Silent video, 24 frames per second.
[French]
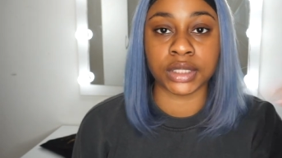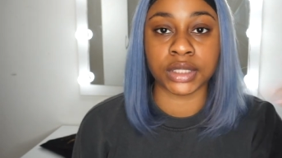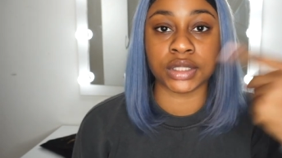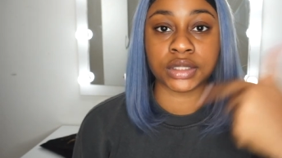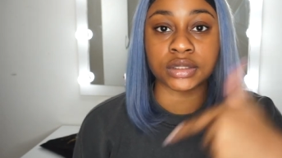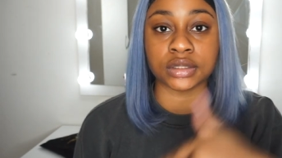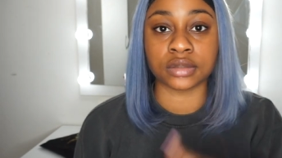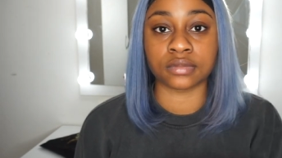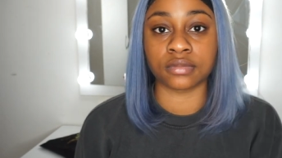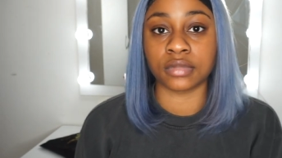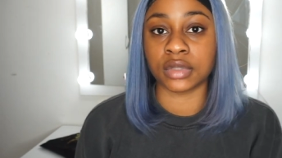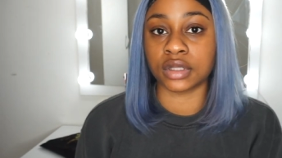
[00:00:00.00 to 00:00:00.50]

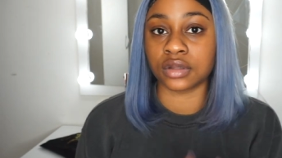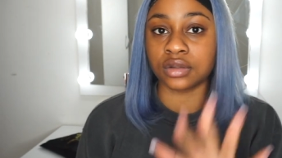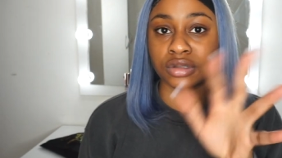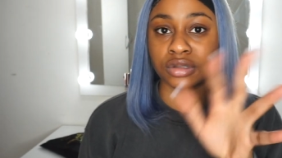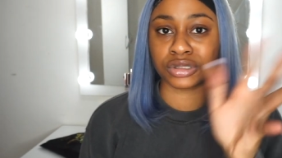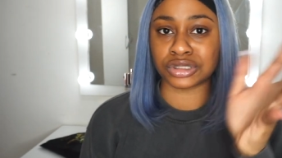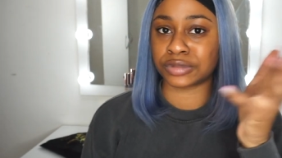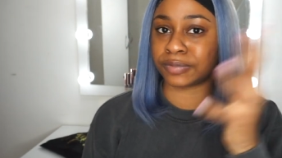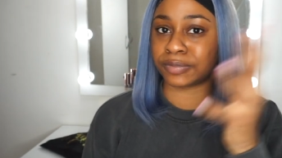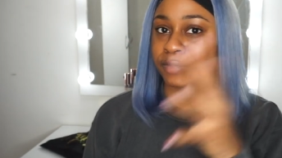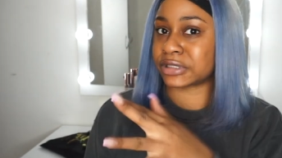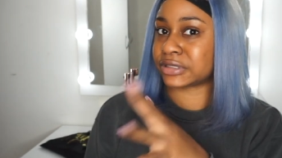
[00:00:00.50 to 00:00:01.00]
Parce que maintenant
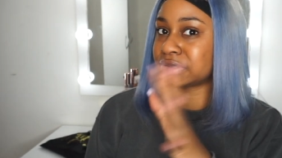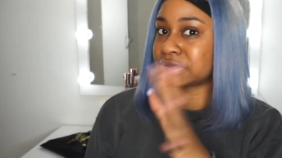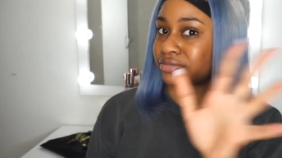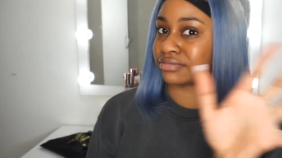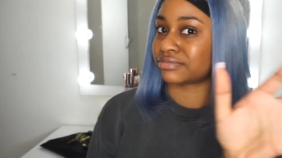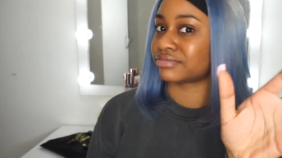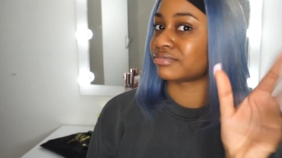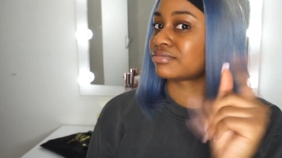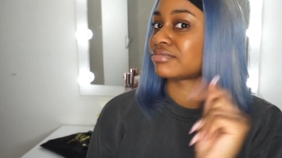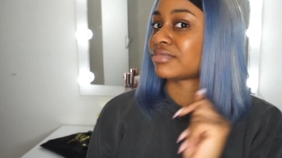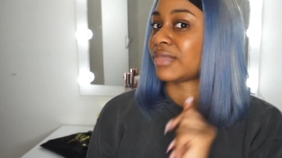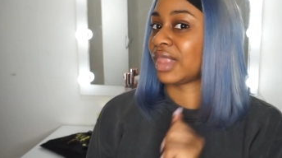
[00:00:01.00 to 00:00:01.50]
je passe...
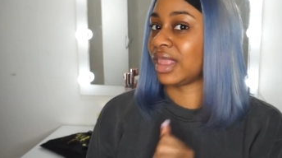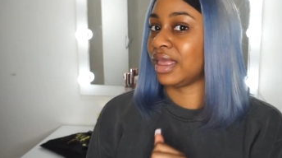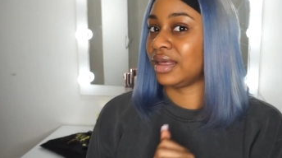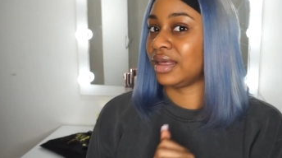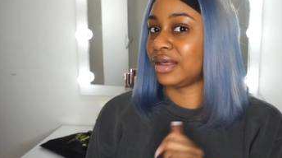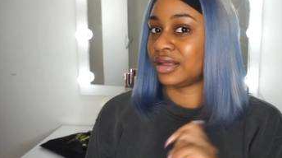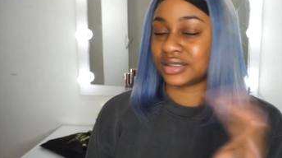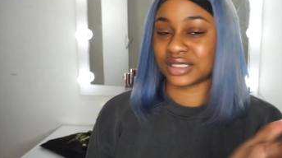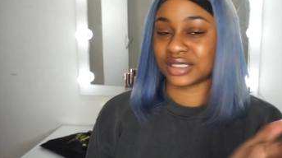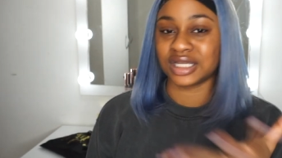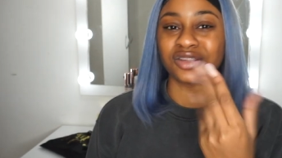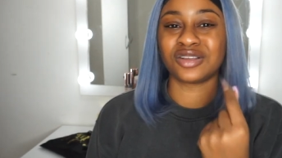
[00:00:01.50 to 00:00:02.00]

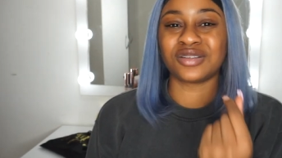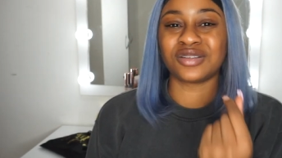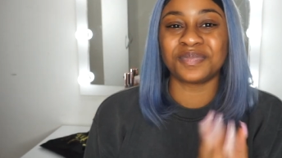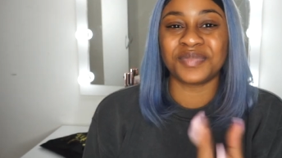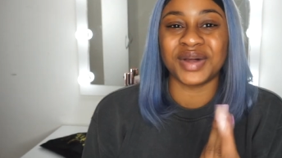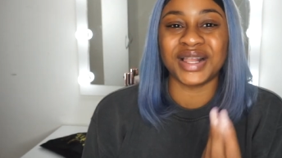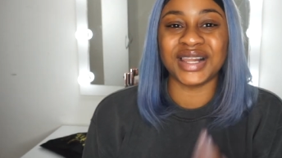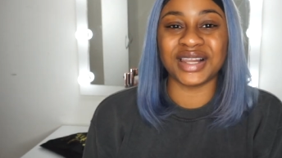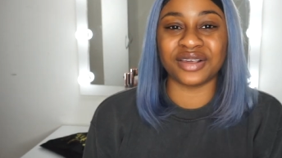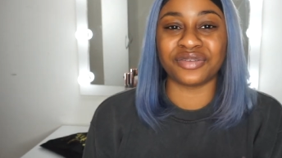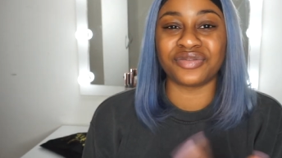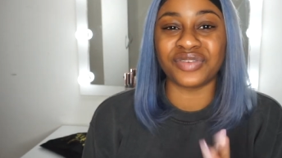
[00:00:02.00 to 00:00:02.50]
Ça donne
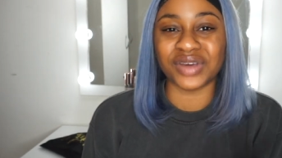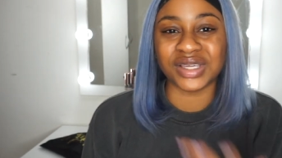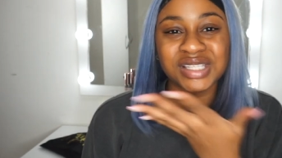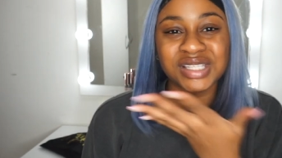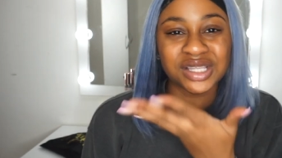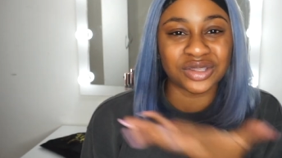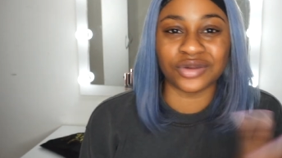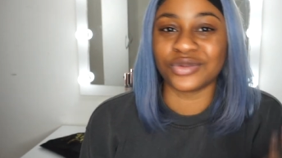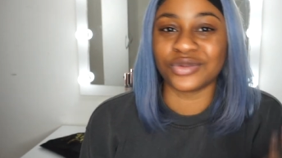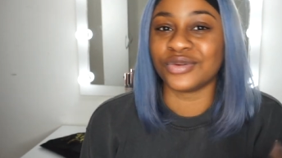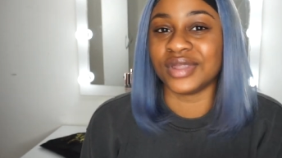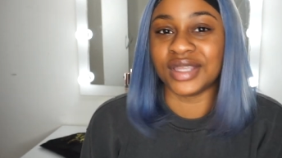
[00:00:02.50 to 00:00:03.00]
pas l'effet que ça
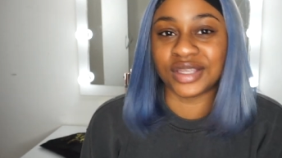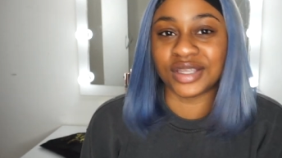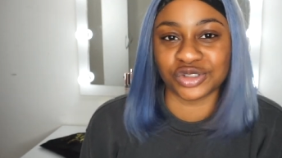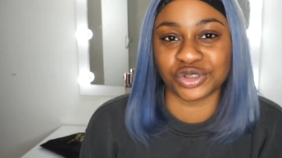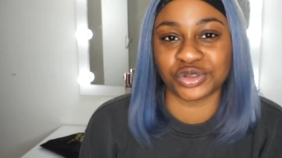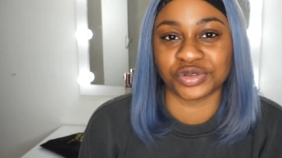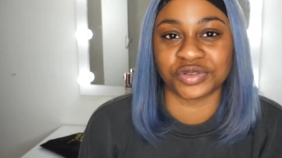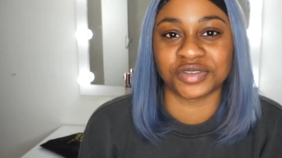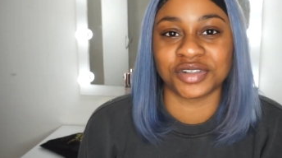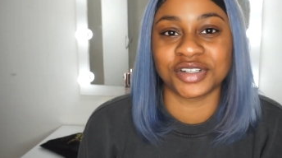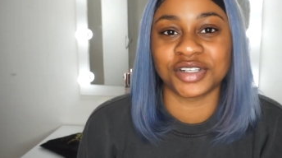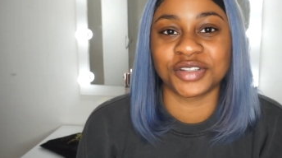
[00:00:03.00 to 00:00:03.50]
doit donner
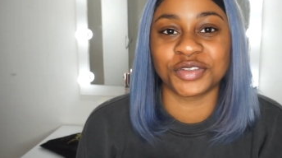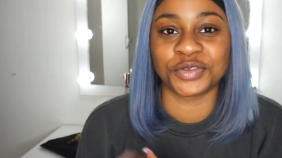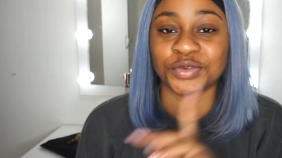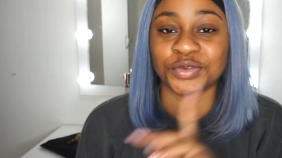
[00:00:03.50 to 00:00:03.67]
tu vois.